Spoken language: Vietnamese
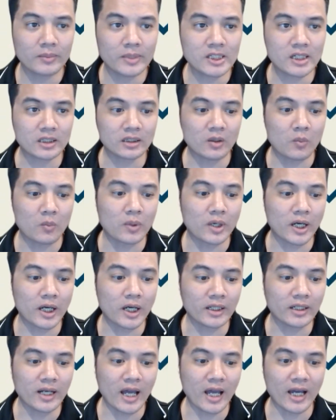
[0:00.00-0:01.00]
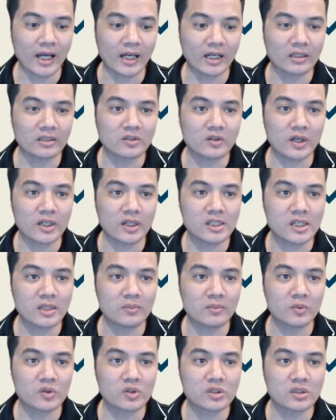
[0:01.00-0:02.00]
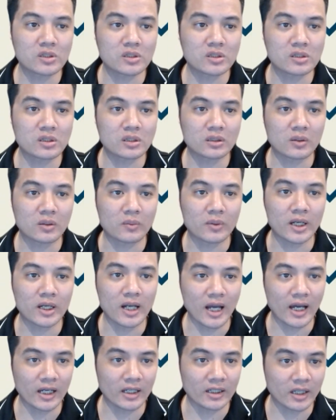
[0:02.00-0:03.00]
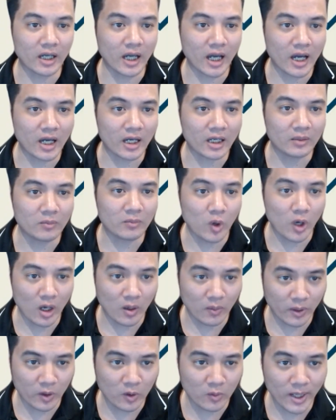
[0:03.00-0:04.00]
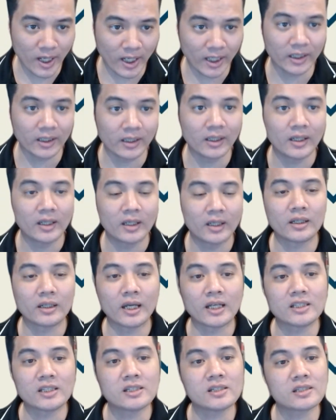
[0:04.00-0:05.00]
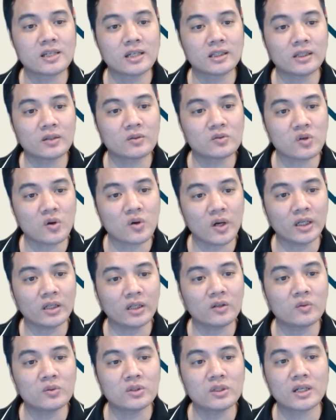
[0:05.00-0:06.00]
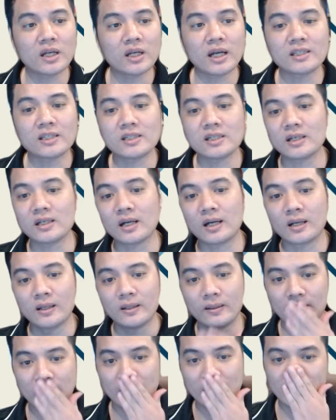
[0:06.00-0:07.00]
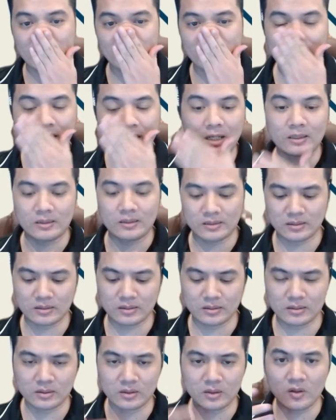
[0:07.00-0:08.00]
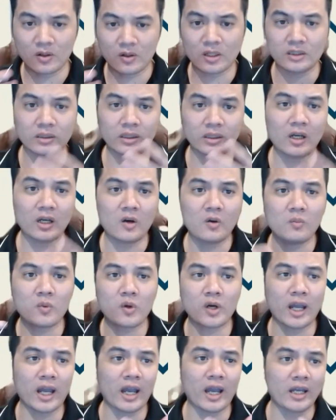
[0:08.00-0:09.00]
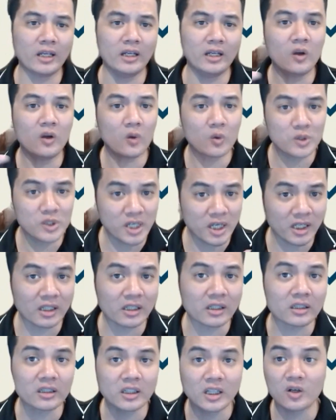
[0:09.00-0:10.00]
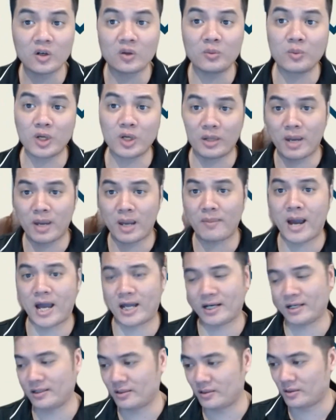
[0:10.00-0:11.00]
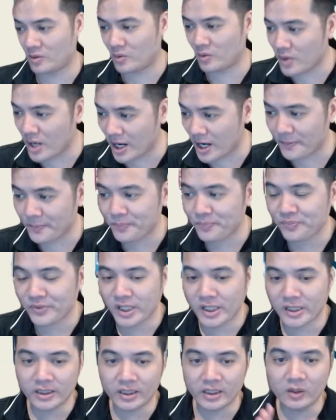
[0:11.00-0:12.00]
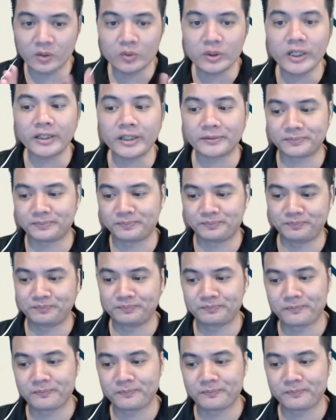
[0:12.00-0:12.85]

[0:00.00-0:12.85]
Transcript: Thì mình sẽ tổng kết lại cho anh chị một tổng kết lại cái buổi học ngày hôm nay để anh chị dễ theo dõi, cũng như là anh chị à, nắm được nó theo một cái lộ trình, theo nó một cái bài bản, đúng không ạ? Thì cái đầu tiên